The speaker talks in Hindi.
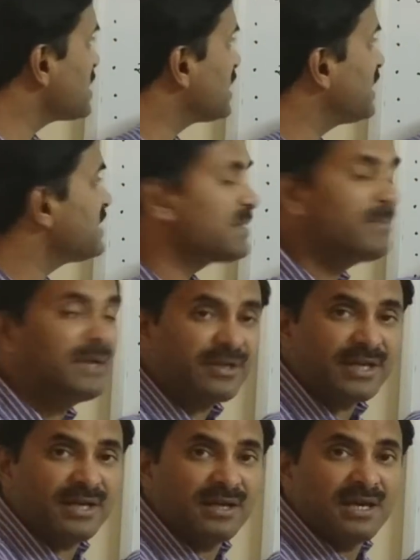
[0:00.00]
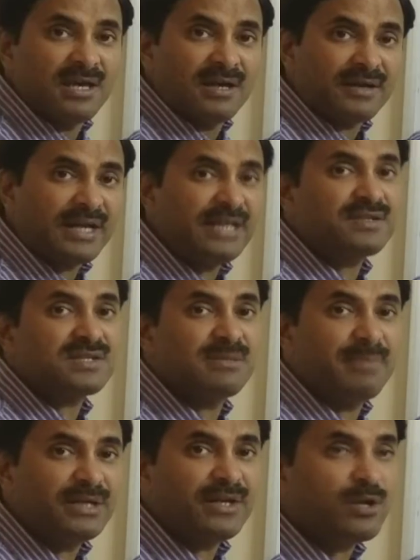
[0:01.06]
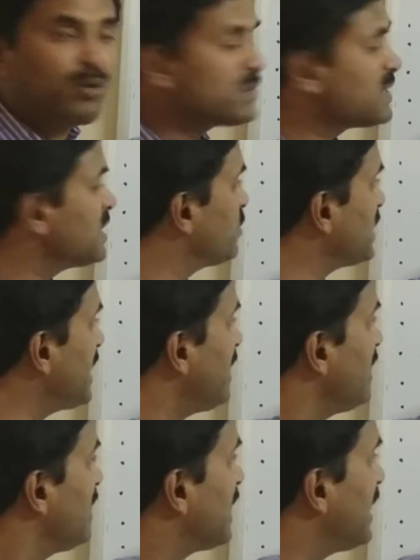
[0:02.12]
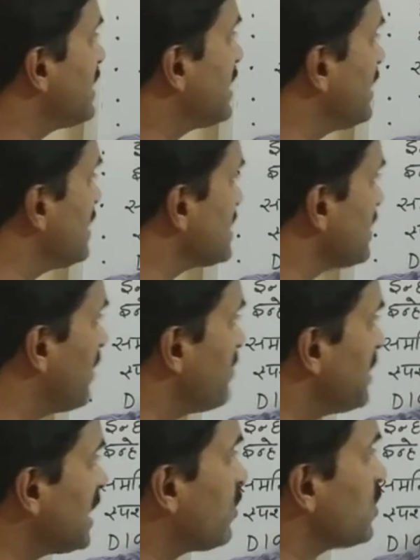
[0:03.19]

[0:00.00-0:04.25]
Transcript: आ जाते हैं सिमेट्री राइट सिमेट्री कौन सी होती है इनके अंदर सममिति